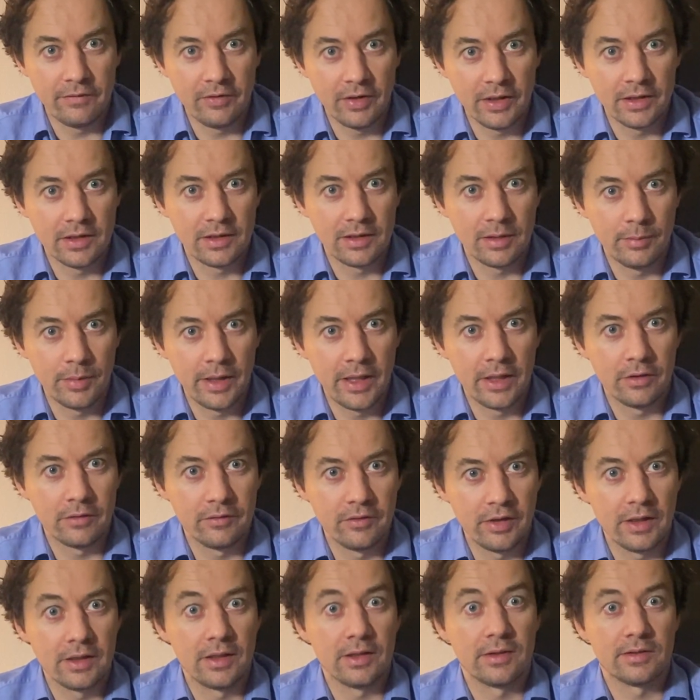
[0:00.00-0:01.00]
weil ich der Meinung
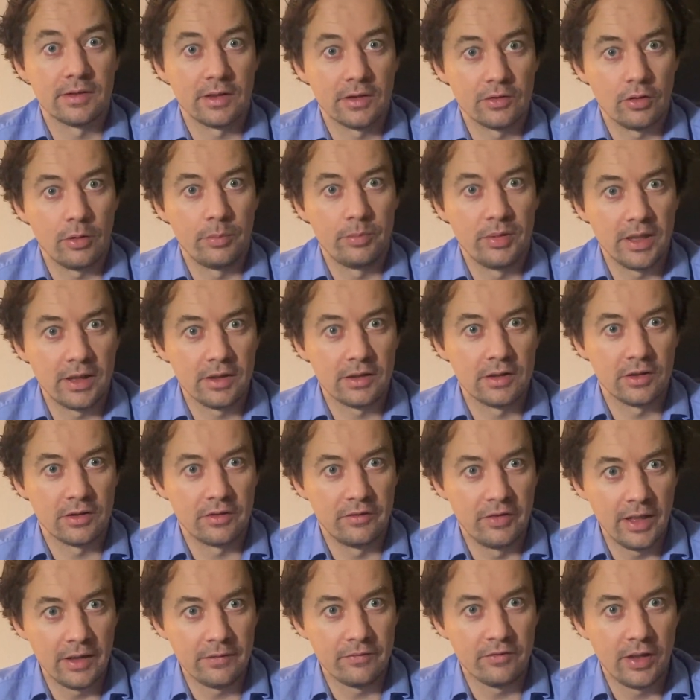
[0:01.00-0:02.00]
war, dass das Objekt das
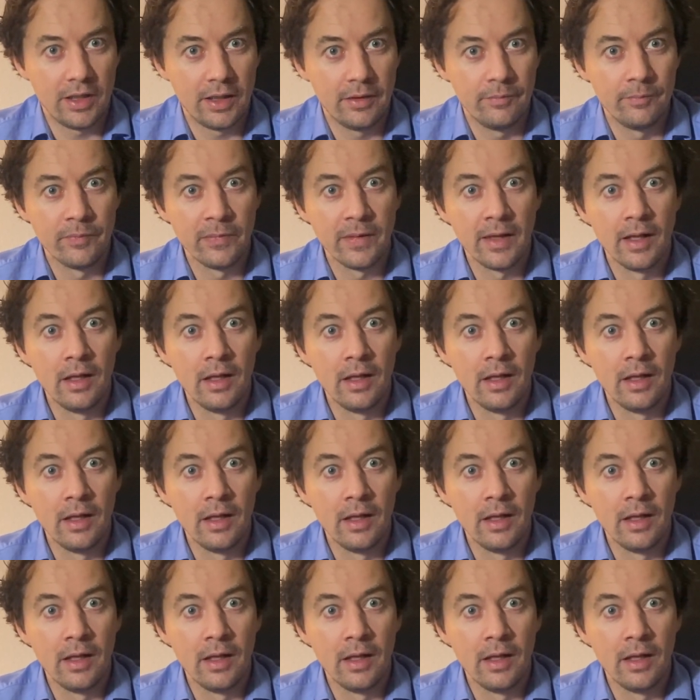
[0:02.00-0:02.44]
wert war.